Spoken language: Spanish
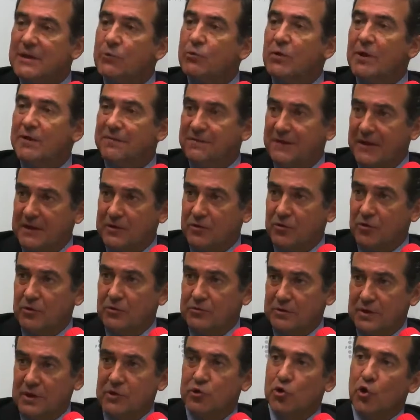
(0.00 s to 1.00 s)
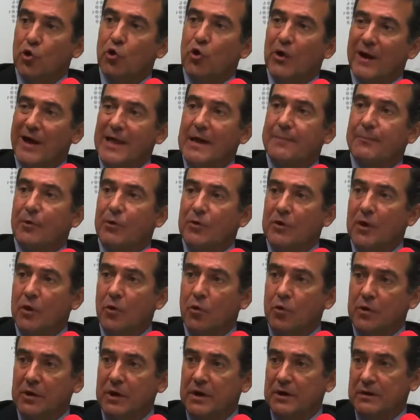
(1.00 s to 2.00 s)
ser un efecto de todo lo que haya podido
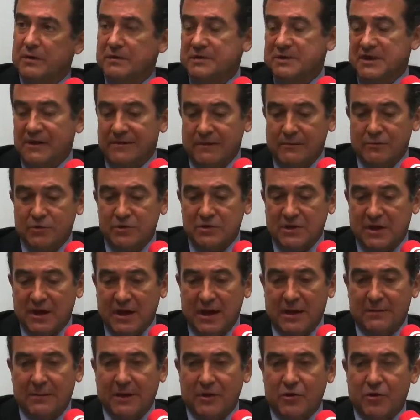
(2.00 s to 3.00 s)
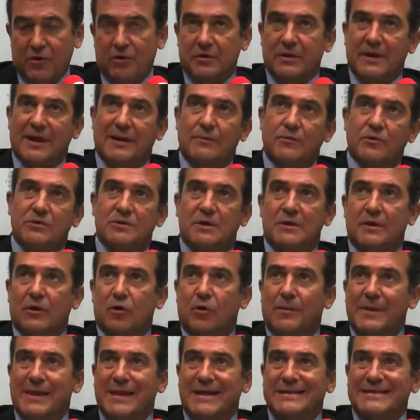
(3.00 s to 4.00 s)
ocurrir. Sabemos que la mayor, digamos, entre
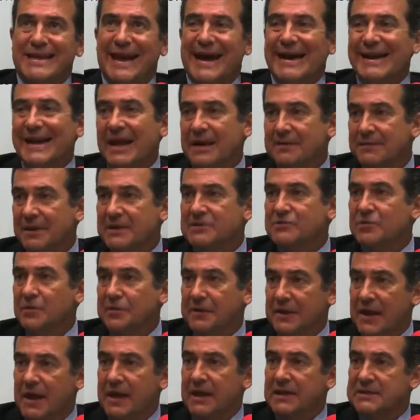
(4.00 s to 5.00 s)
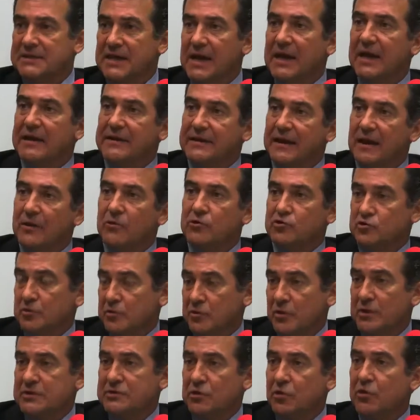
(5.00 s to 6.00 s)
comillas, alarma social que se ha generado,
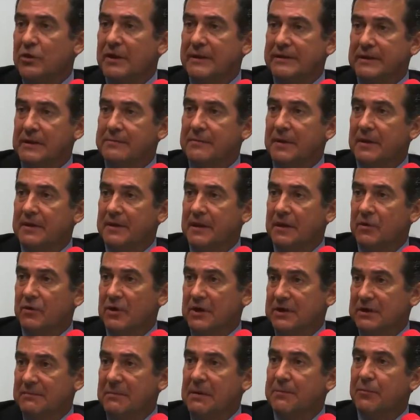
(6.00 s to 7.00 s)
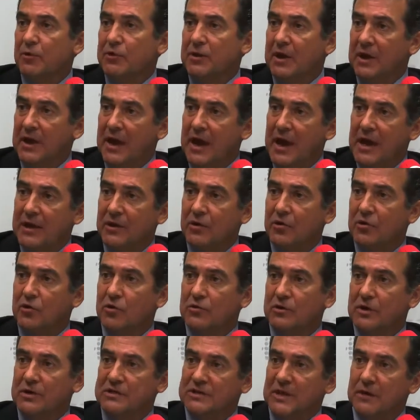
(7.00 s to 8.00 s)
sobre todo ha con el tema, de, con el tema hipotecario,
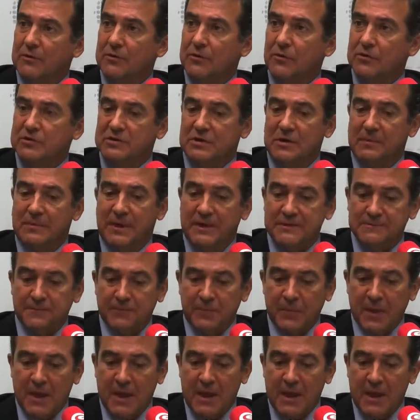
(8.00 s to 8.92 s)
con desahucios y demás.